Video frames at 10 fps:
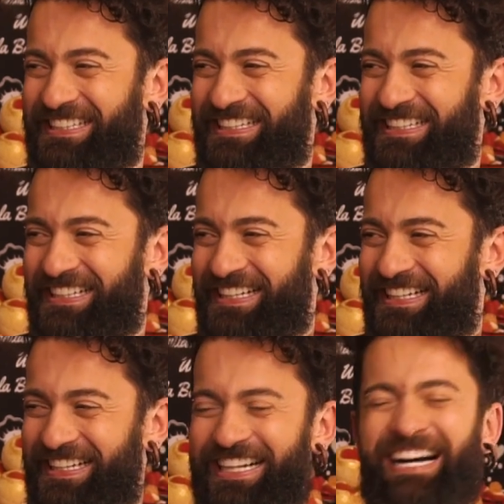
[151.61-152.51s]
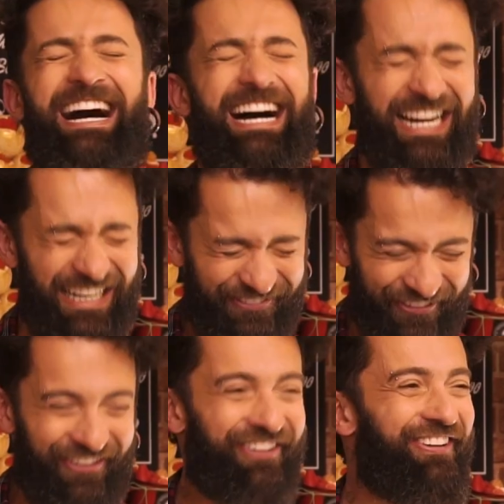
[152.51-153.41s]
Ela vai baixar, ela não vai queimar.
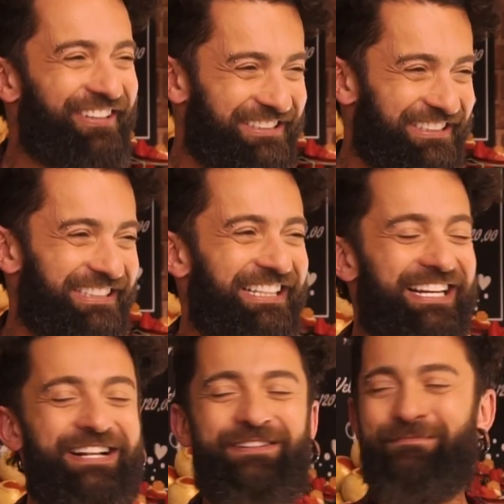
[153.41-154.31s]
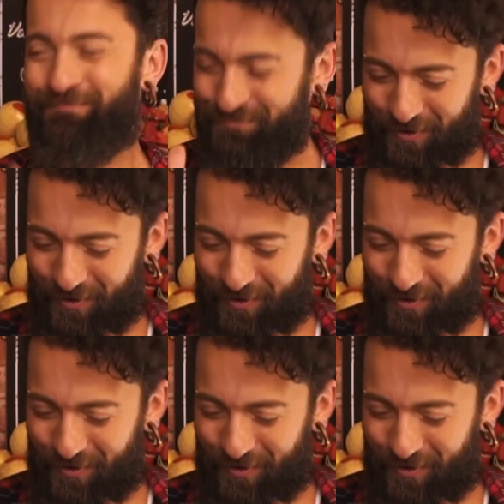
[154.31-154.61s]
Pode. Já fiz o teste.